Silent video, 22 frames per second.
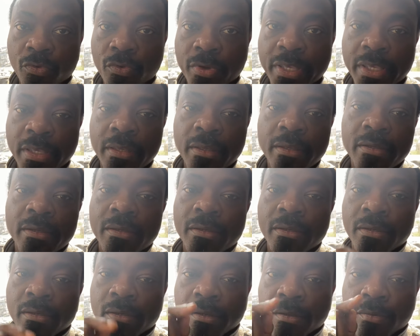OK?
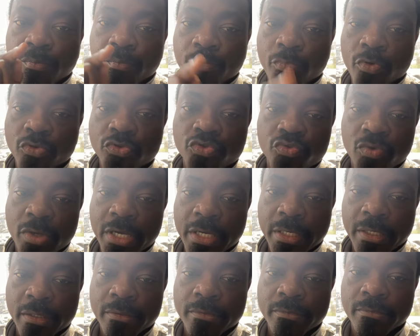Bonne
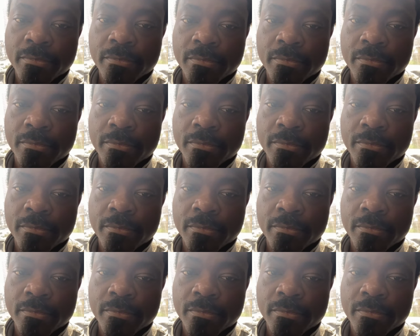soirée.